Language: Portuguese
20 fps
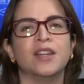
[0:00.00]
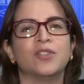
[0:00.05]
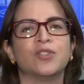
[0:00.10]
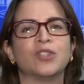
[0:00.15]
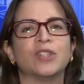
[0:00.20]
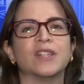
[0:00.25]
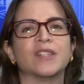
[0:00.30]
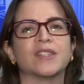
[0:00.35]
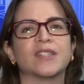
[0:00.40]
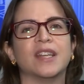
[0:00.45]

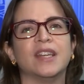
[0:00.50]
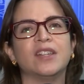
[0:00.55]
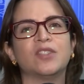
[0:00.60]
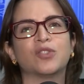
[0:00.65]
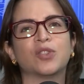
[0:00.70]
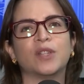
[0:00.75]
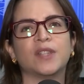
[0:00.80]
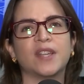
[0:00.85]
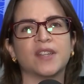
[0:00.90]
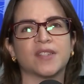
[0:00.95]
dia 6
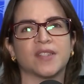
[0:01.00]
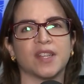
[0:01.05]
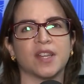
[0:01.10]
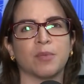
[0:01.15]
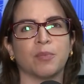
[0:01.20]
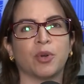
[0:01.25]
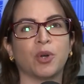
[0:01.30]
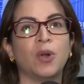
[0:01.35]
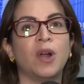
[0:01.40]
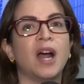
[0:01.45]
de
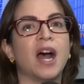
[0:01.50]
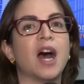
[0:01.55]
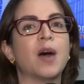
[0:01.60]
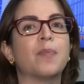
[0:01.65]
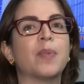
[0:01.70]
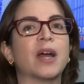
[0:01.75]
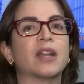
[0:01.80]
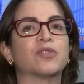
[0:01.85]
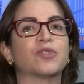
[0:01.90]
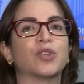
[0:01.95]
dezembro, a
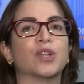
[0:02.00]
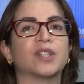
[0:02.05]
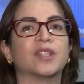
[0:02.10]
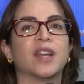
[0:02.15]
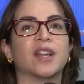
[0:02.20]
partir